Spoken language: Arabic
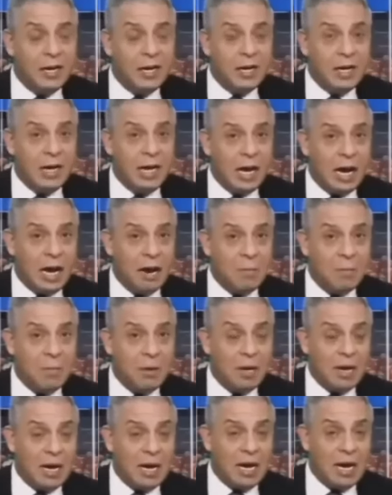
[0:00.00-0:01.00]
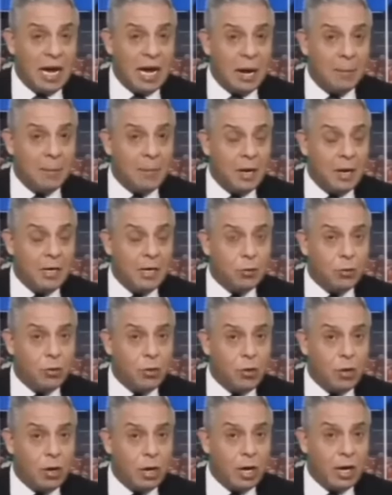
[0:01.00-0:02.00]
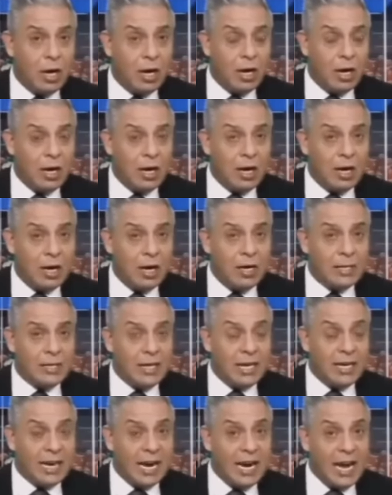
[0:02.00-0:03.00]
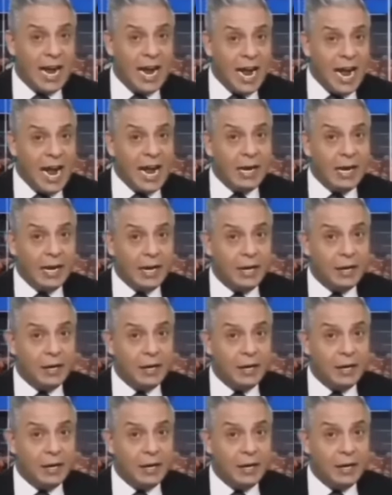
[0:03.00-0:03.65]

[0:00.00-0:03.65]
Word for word: اللي, عمل اللي عملته آه تلك الاهالي